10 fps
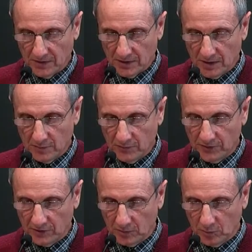Ибо вы к
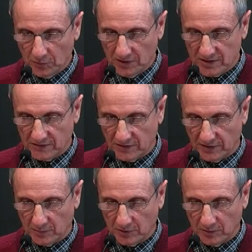тому призваны,
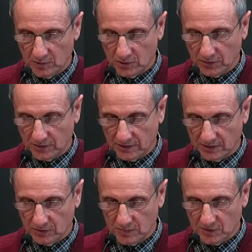потому что и
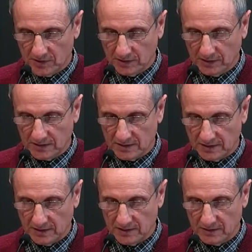Христос пострадал за
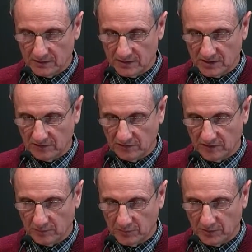нас, оставив
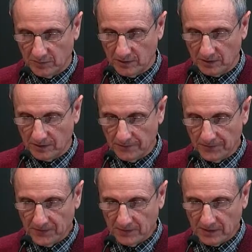нам пример,
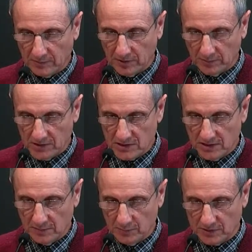дабы мы
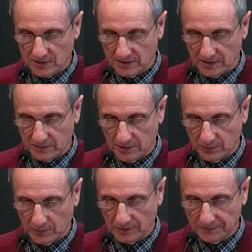шли по следам
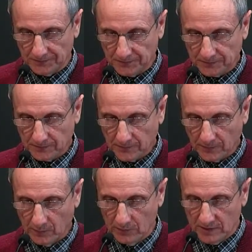Его».
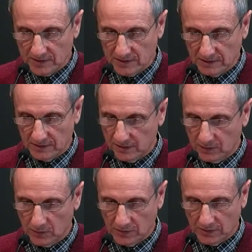Он не сделал
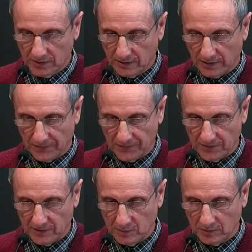никакого греха, и
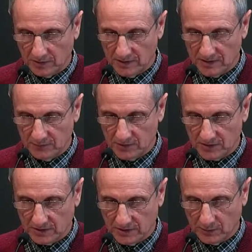не было лести в
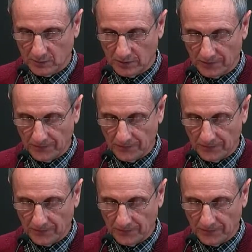устах его.